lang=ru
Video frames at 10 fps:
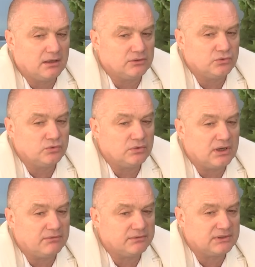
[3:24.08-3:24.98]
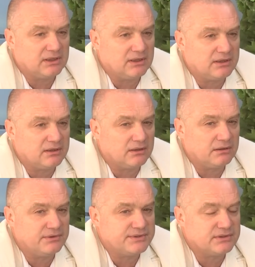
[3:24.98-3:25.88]
Ну, а во-вторых,
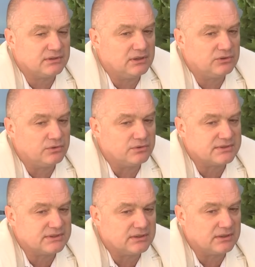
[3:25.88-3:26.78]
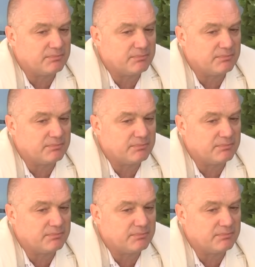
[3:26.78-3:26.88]
ведь готовился